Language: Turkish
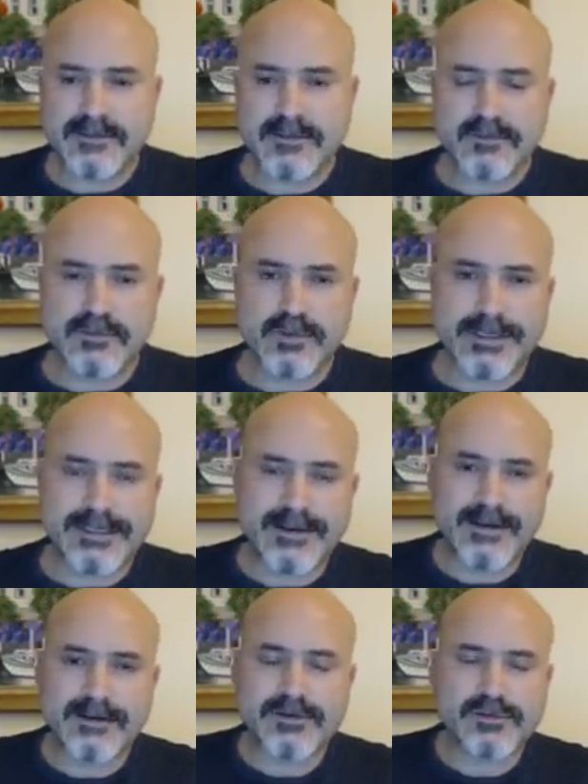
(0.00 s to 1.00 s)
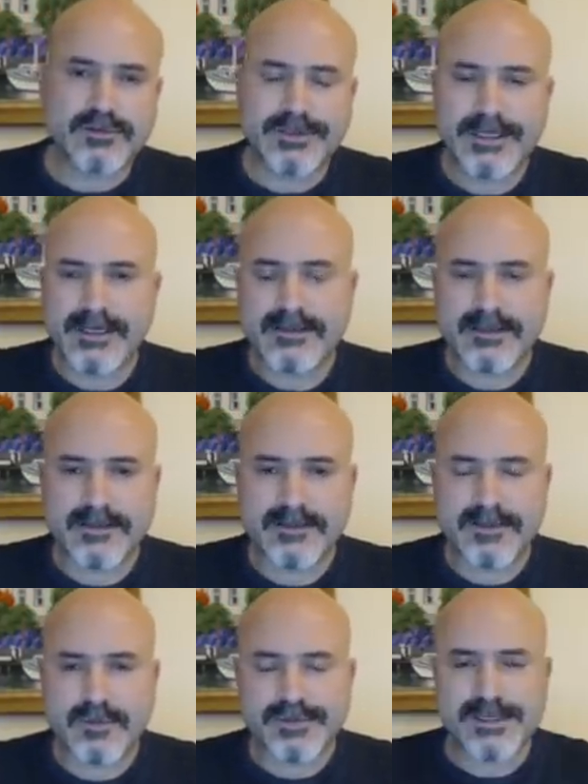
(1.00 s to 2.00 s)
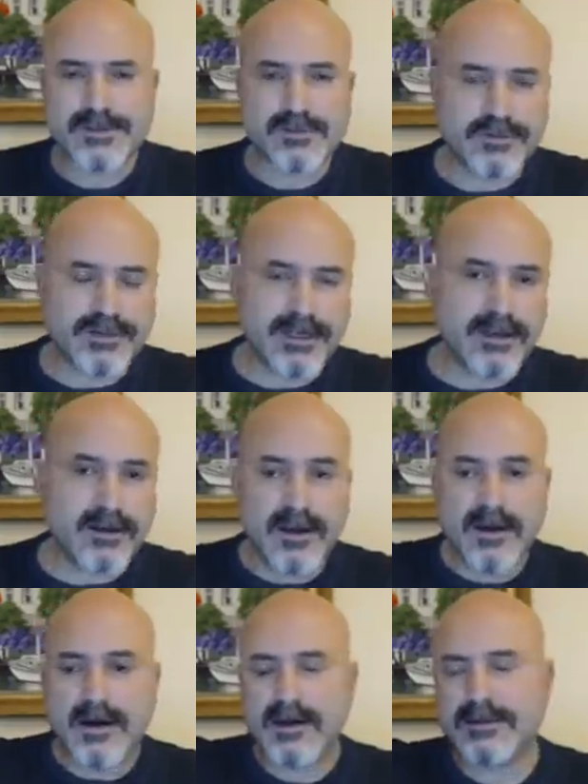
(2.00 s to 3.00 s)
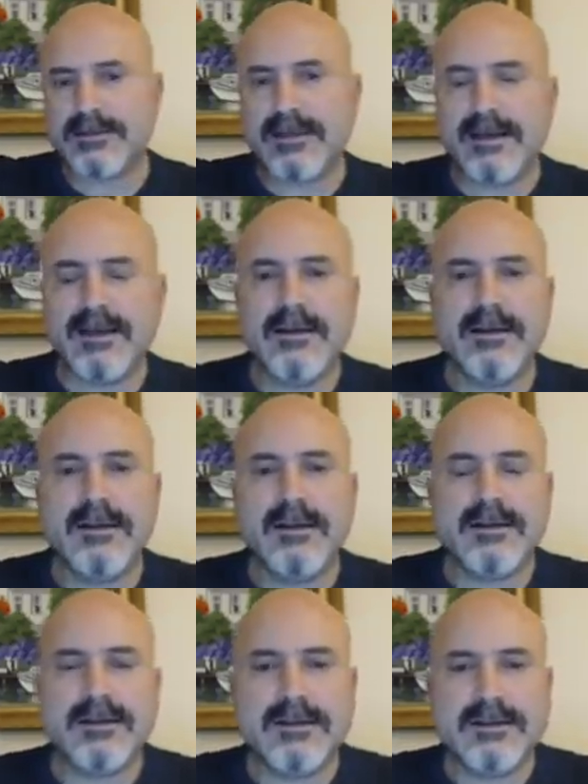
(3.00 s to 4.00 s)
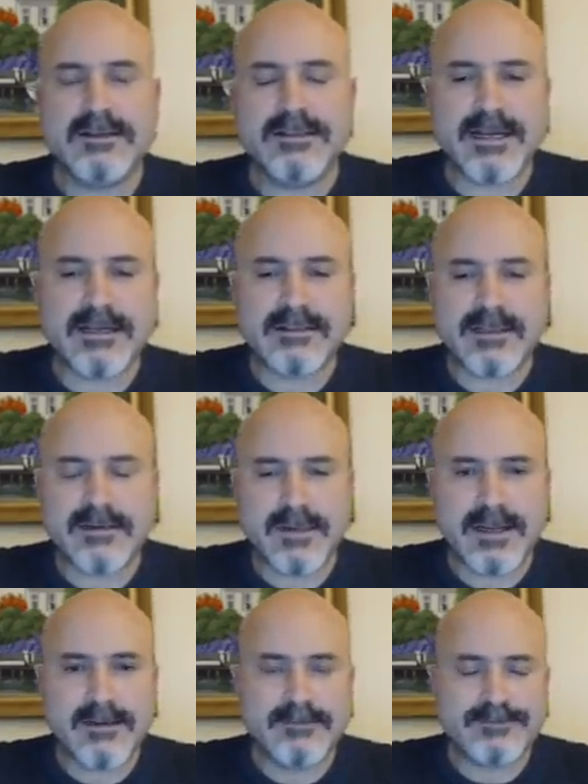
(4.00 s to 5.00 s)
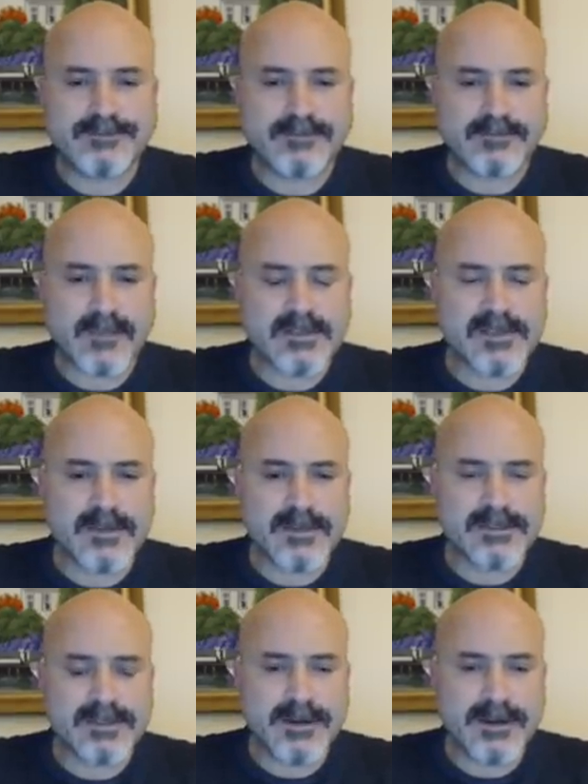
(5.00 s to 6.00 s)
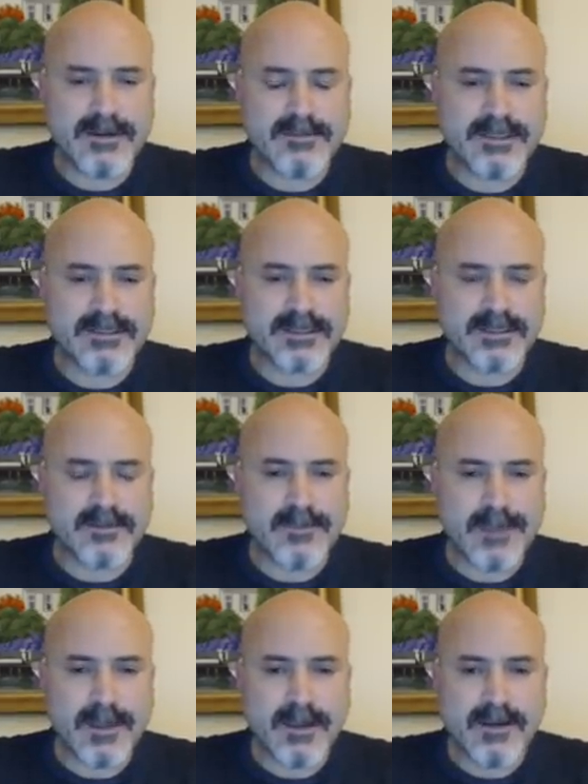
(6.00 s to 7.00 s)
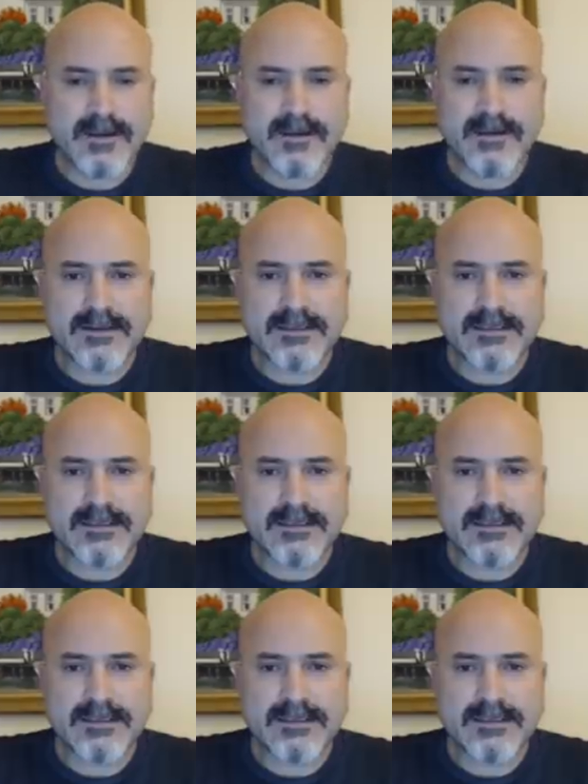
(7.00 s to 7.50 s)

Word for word: buradan Suriye tarafına, Kuzey Suriye hatta e, Irak'tan bile zaman zaman bir takım e,